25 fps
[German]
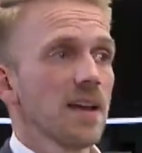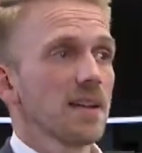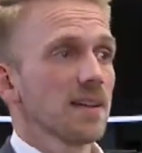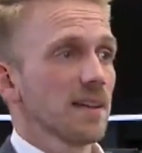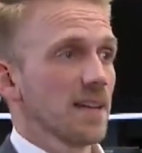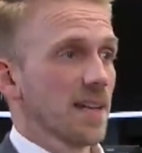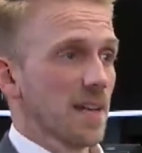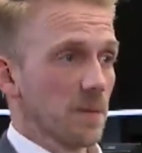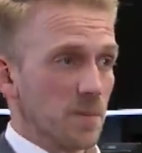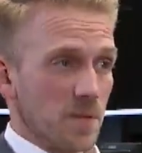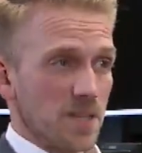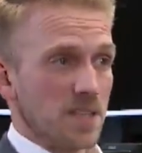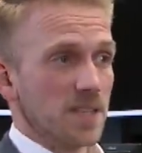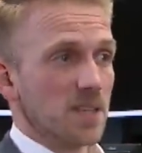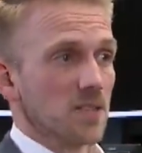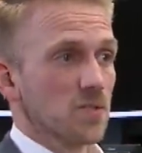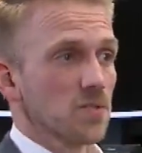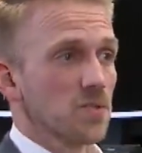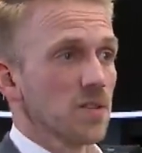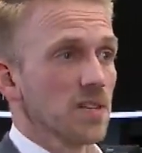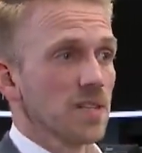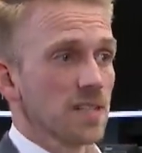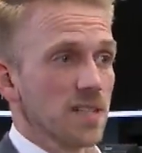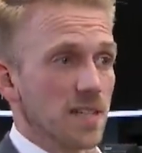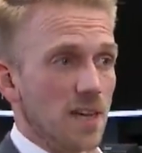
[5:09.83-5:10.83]
dann habe ich
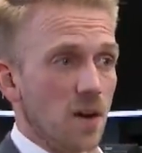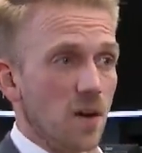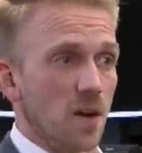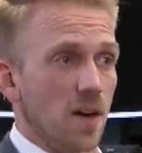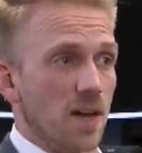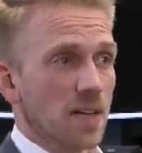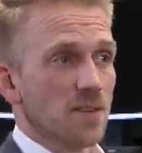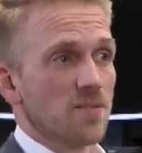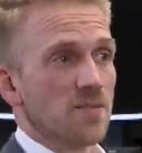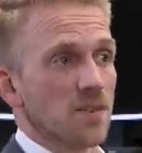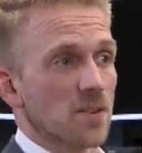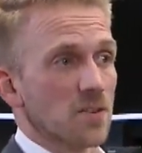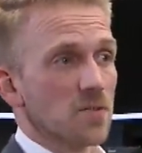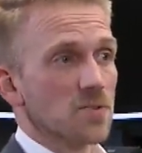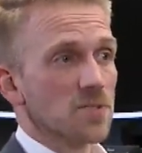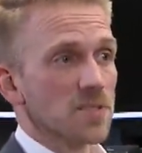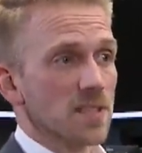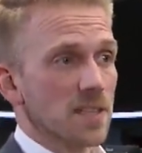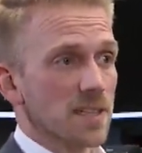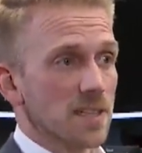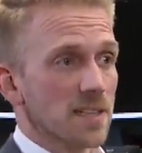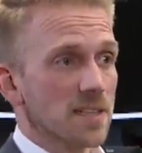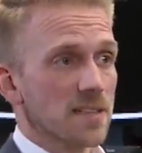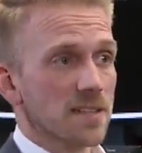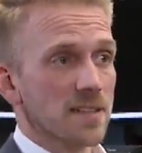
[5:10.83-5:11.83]
natürlich hier auch einen Verlust
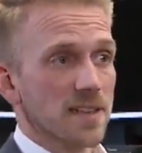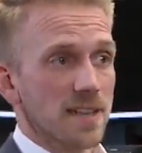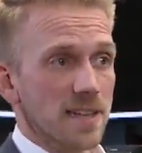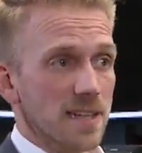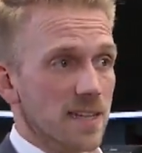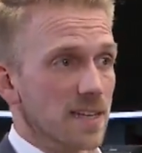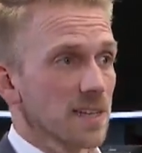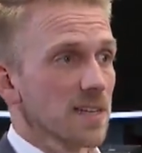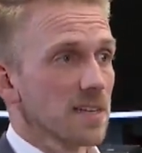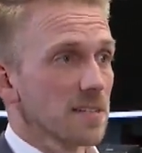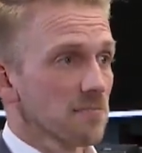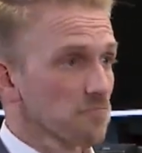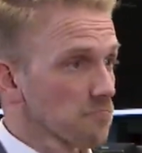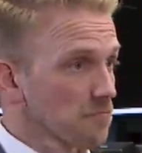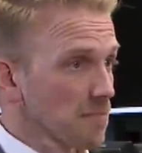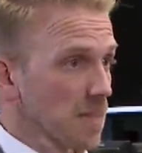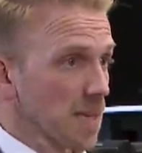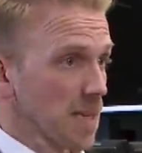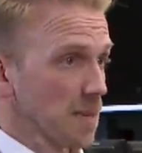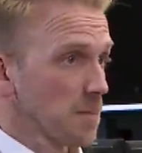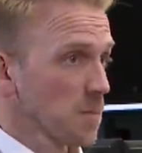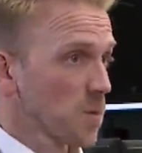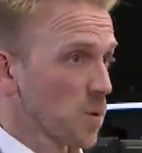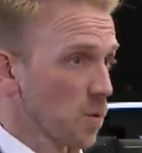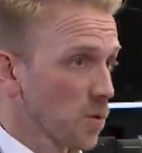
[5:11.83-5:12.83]
erlitten, der
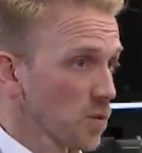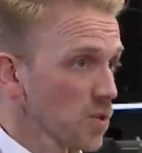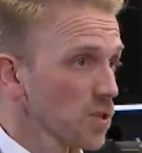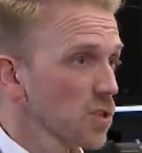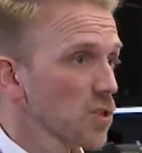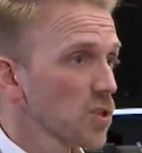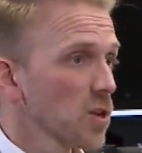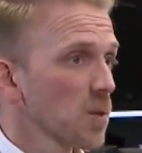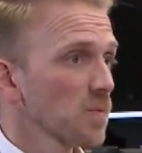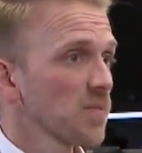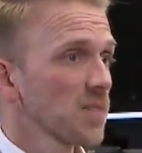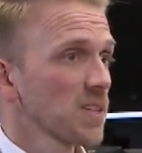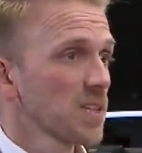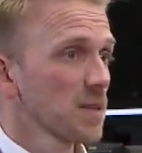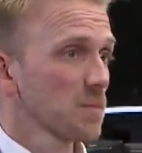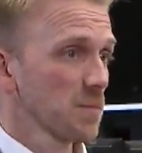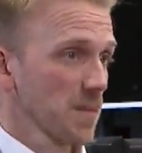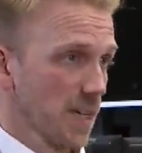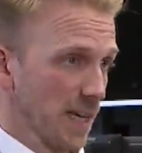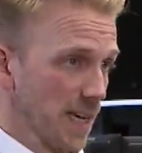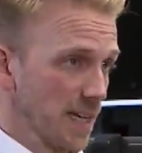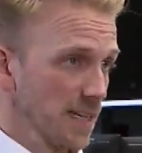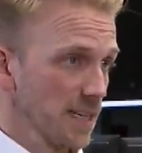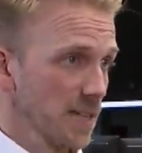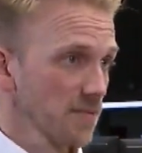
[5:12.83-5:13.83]
im Grunde genommen wie dem
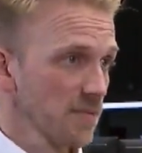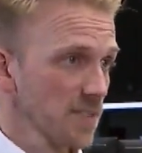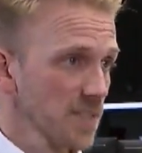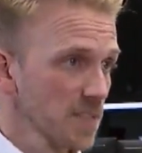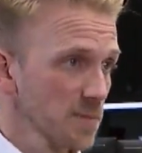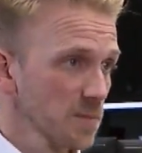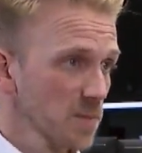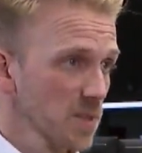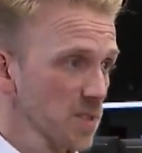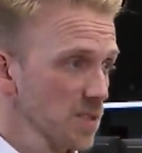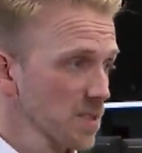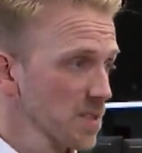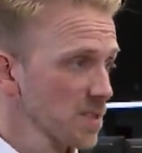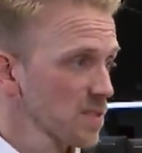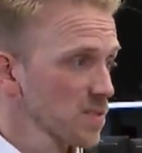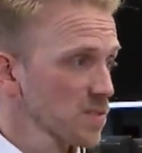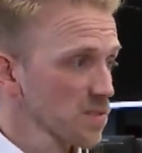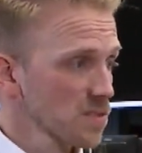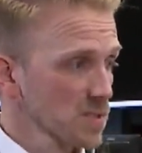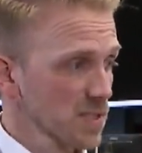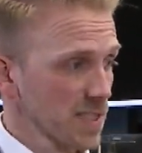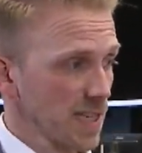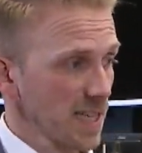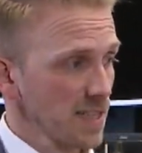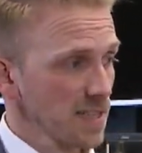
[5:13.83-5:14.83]
Direktinvestment
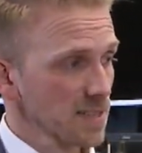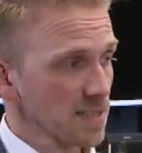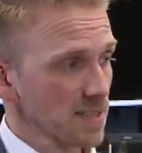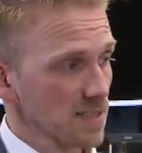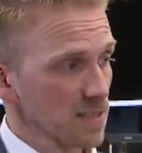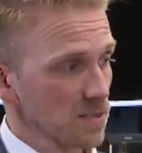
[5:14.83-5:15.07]
zu sehen ist.